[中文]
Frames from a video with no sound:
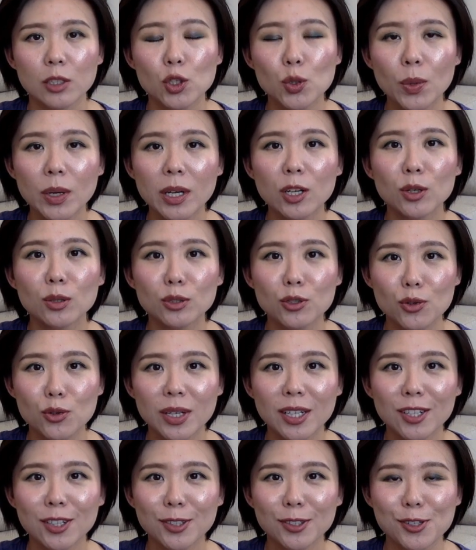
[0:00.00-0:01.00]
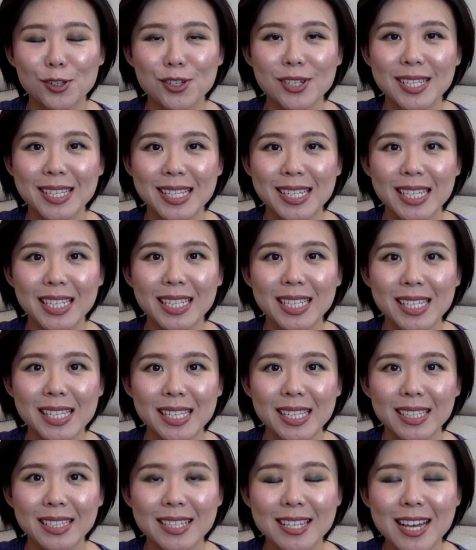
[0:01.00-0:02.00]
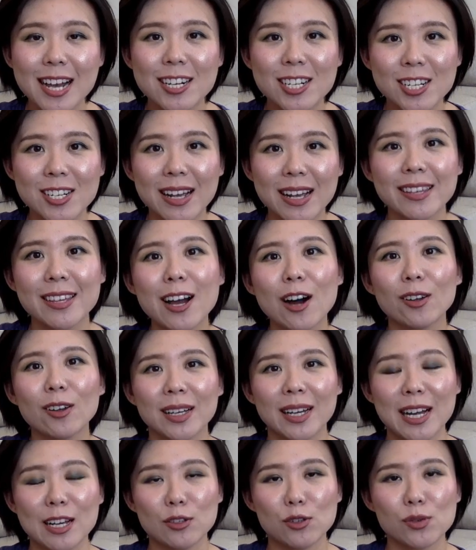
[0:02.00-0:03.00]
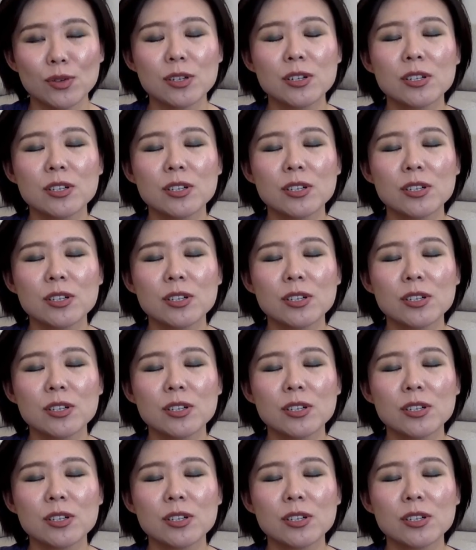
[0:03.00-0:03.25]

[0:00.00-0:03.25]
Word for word: Twinkle twinkle，就是星星在闪耀的感觉，